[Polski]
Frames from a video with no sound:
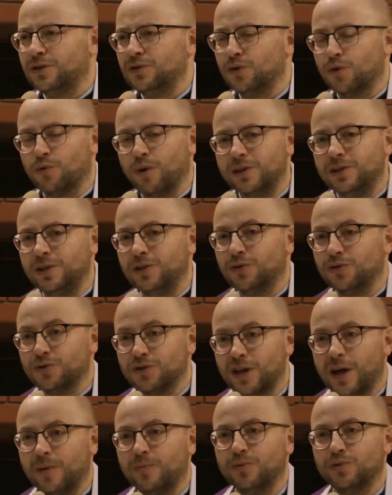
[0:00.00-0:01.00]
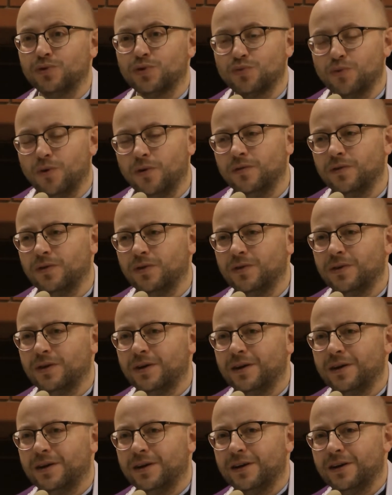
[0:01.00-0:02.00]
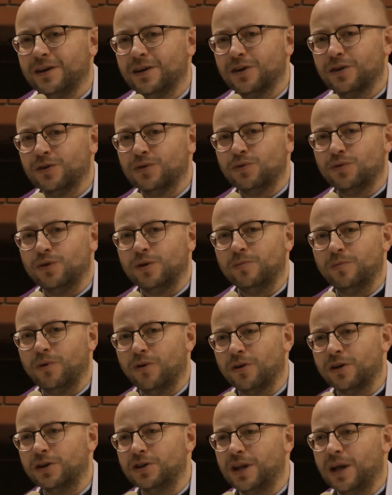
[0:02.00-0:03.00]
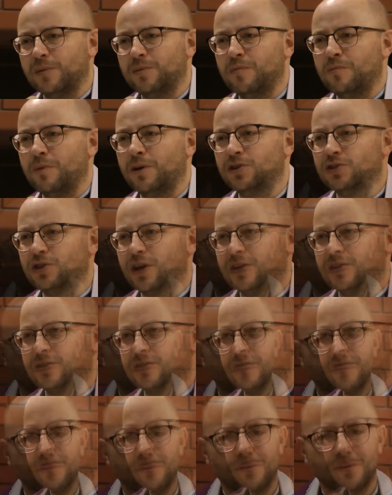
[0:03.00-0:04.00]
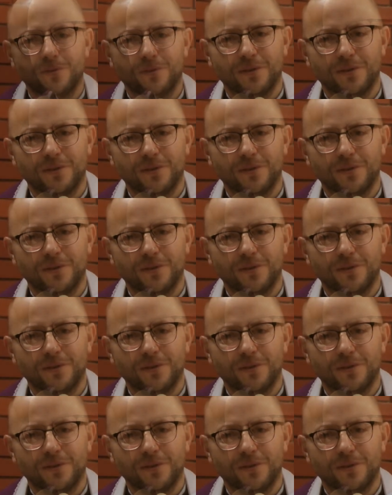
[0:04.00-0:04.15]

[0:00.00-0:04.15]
Dokładnie to samo słowo, którym określamy męczeństwo.